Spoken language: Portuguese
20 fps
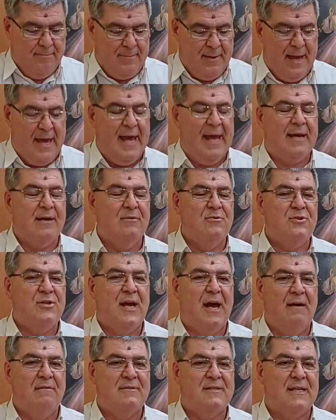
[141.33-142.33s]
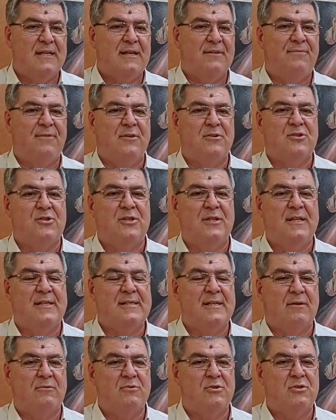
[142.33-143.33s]
Pegue o Diário de Santa Faustina,
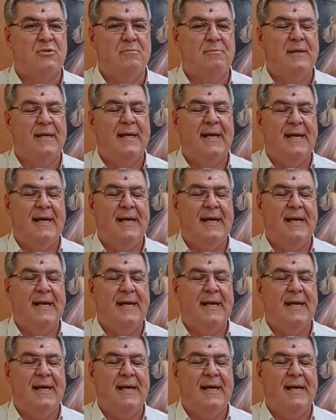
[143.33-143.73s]
se acostume.